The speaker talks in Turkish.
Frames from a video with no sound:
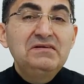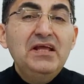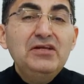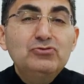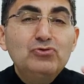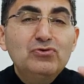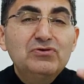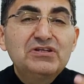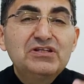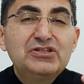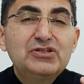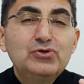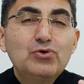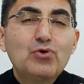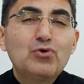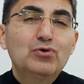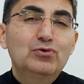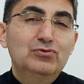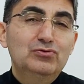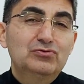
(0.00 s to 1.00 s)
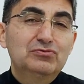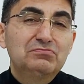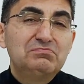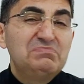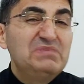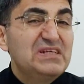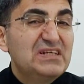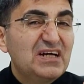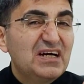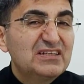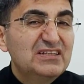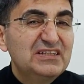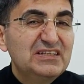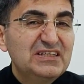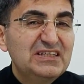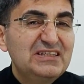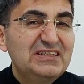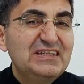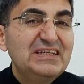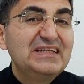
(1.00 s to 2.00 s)
Ne çok kişi yok olur bir kadın
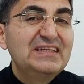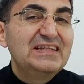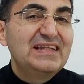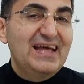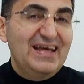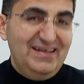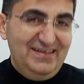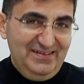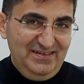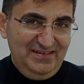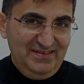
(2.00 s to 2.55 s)
gittiğinde.